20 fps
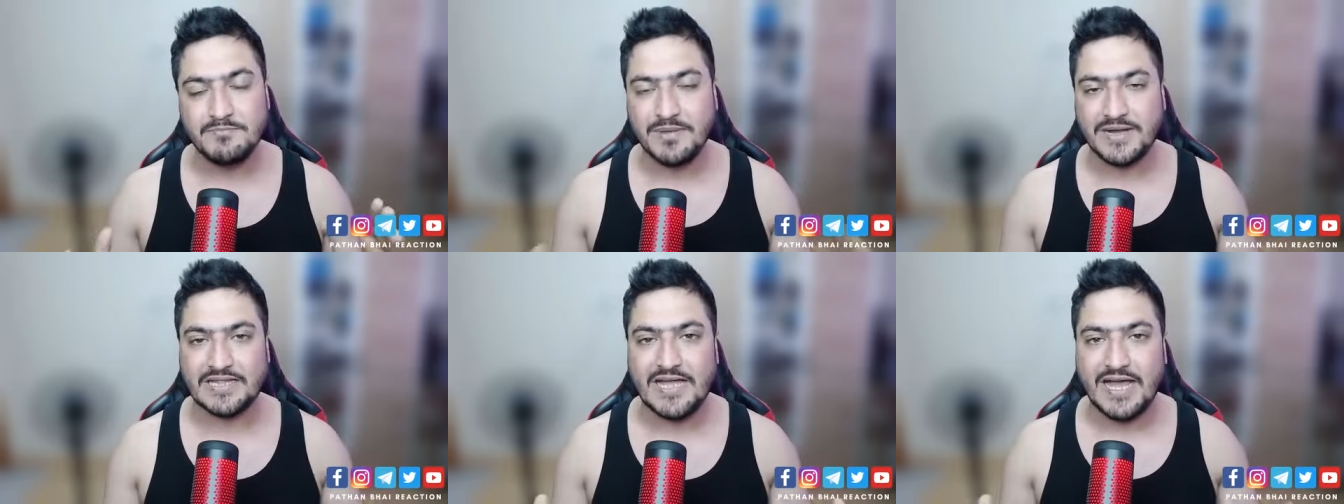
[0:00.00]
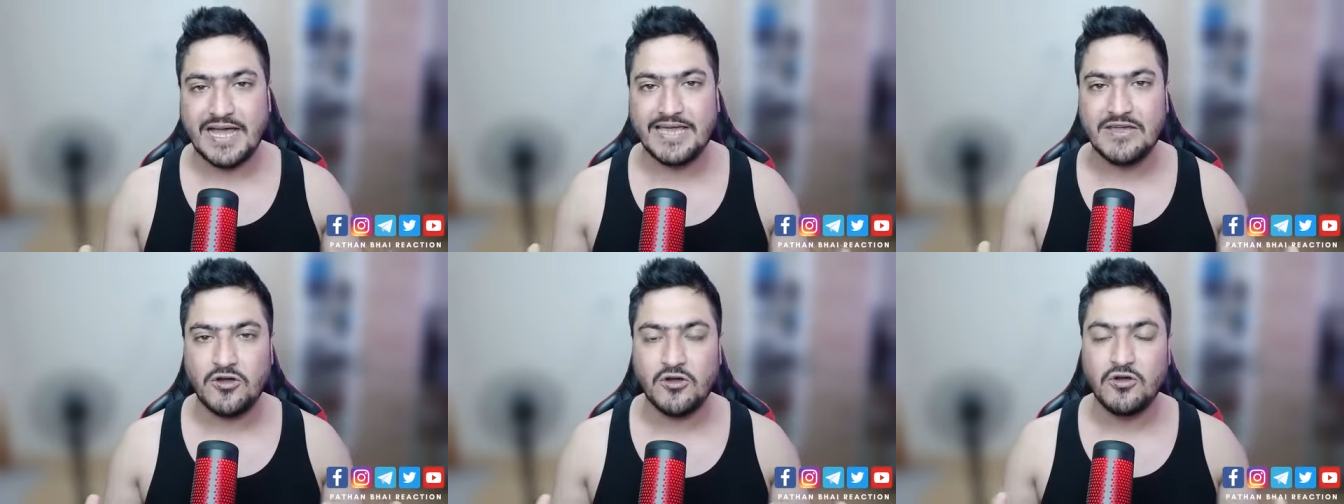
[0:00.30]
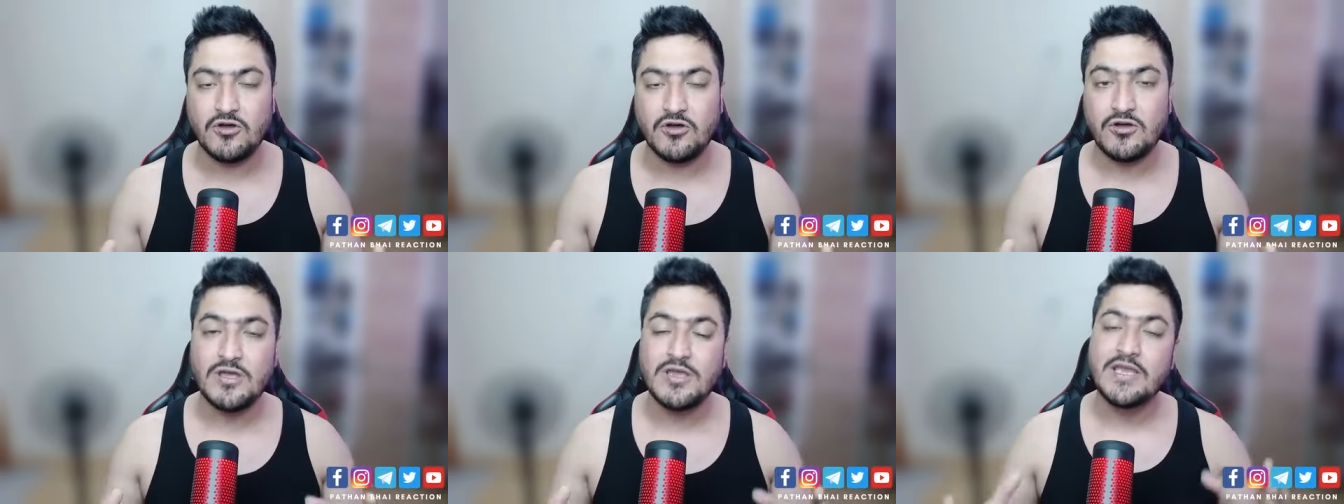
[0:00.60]
बधाई
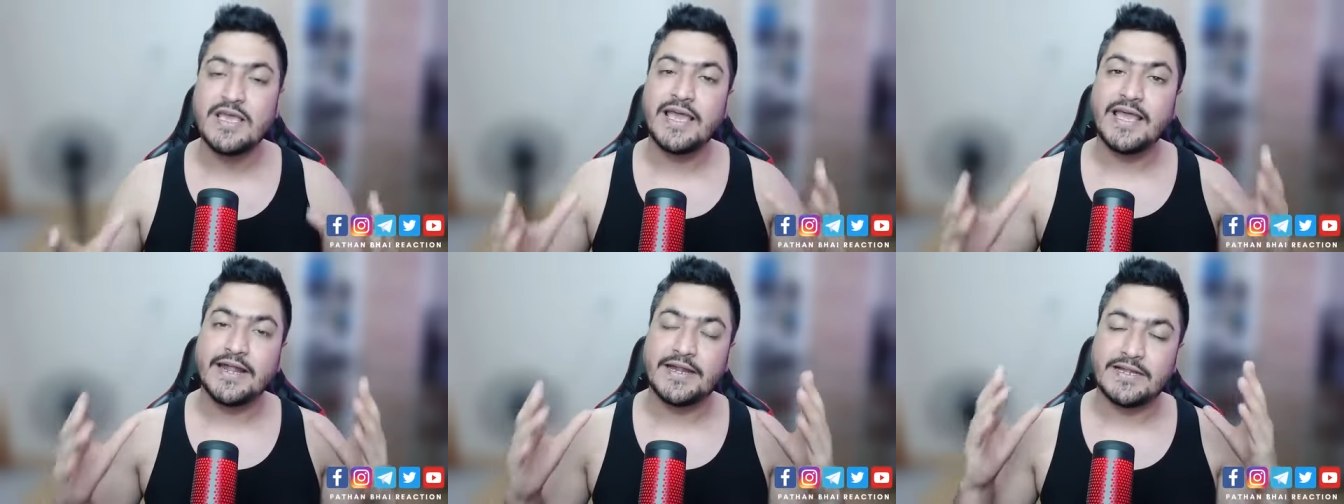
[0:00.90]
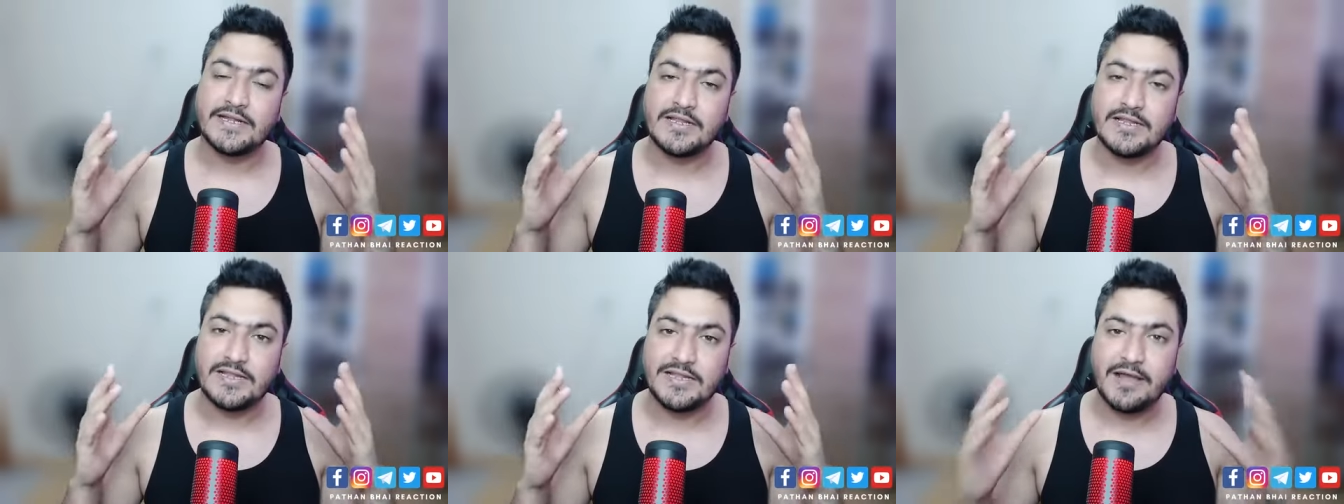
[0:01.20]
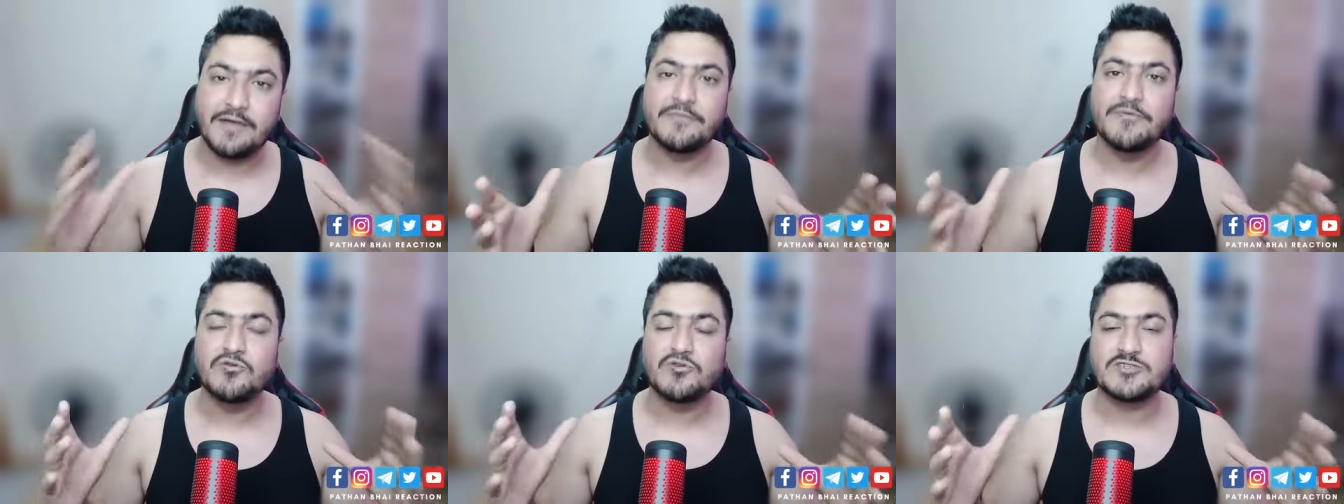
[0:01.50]
हो एंड
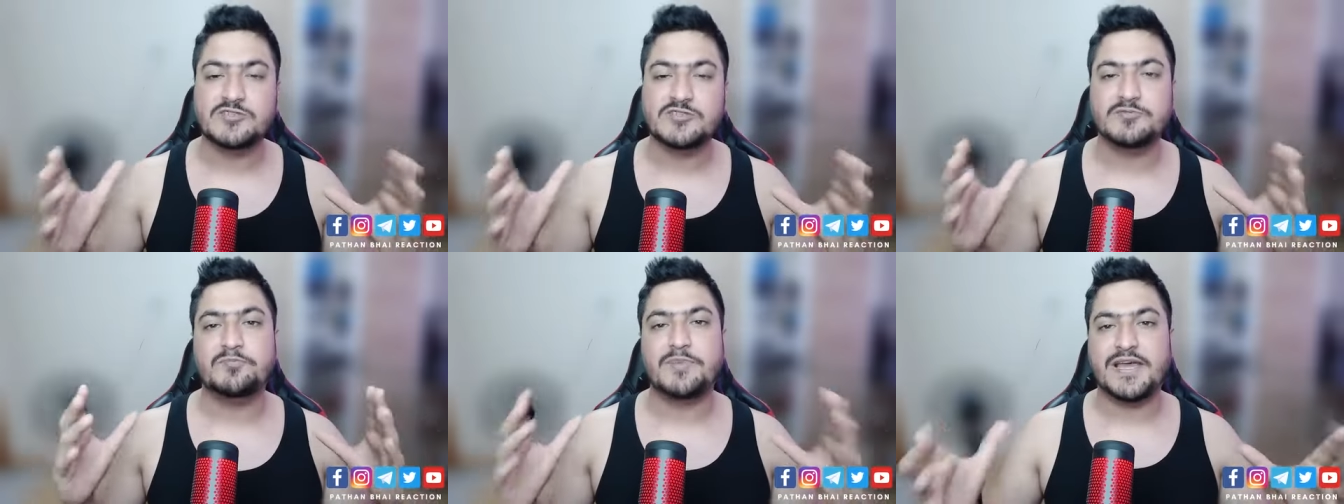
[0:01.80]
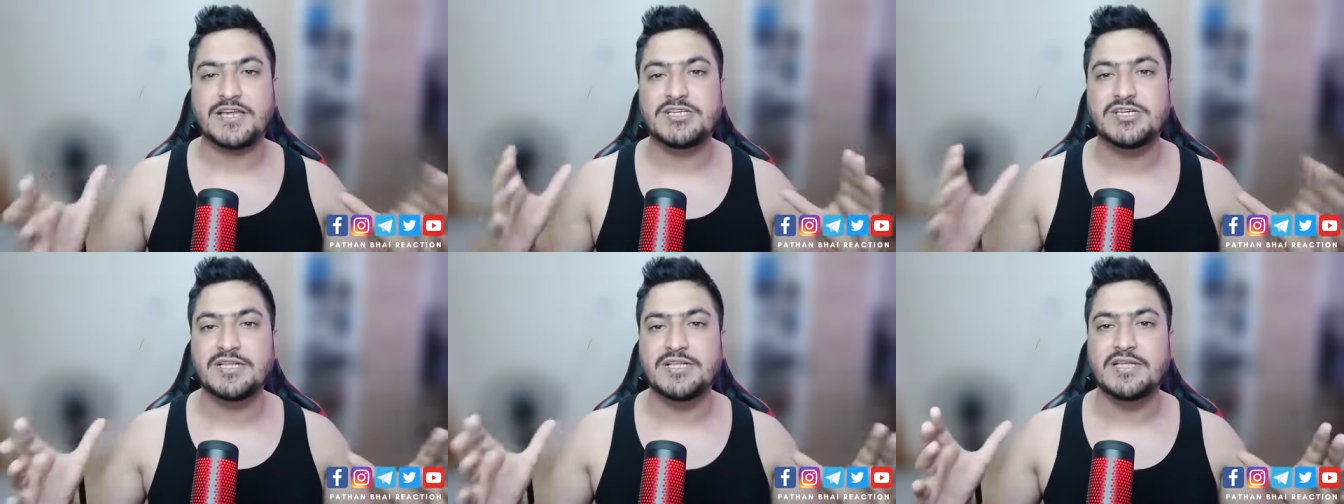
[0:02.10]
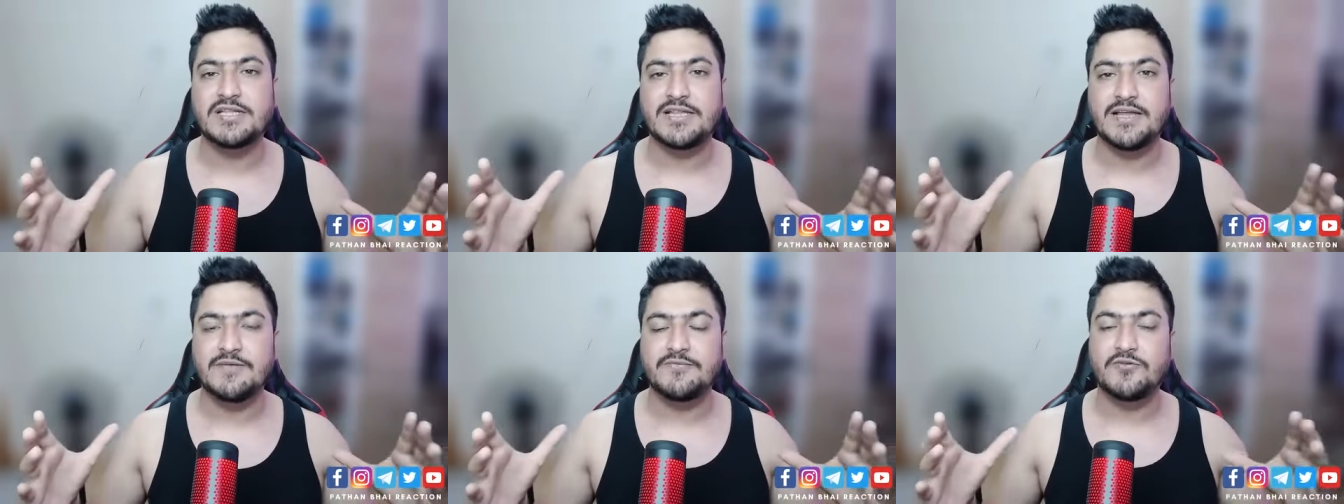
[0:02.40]
लव यू
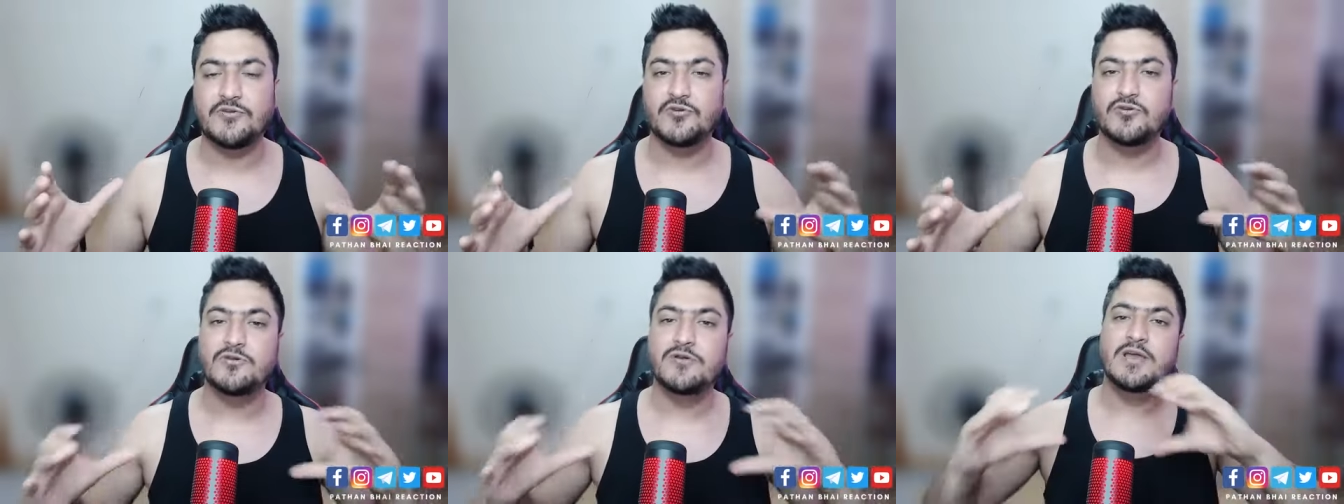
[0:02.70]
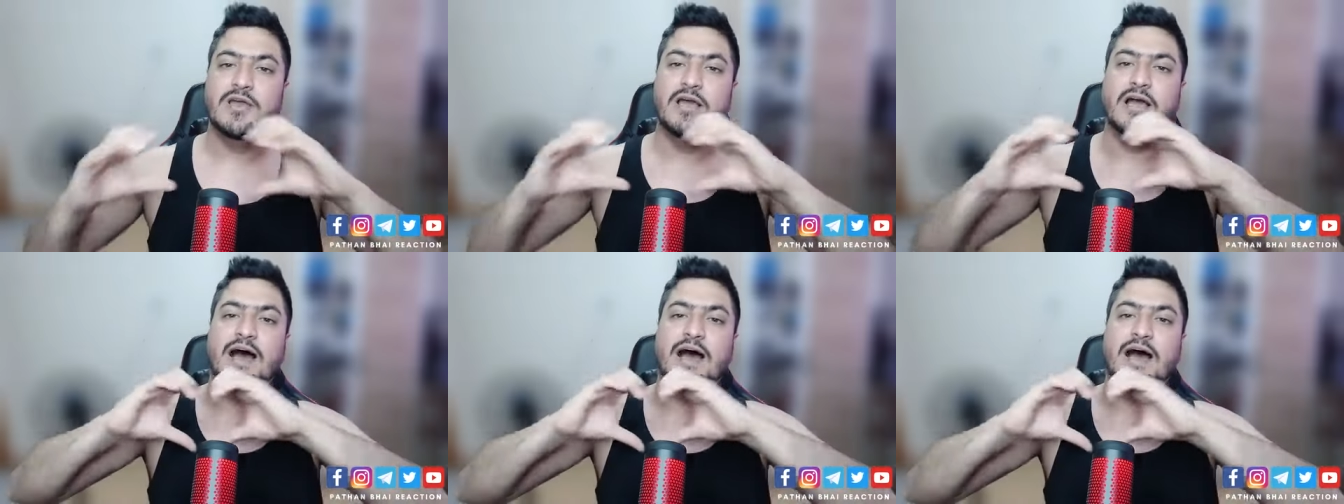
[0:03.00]
स्पेशली लव यू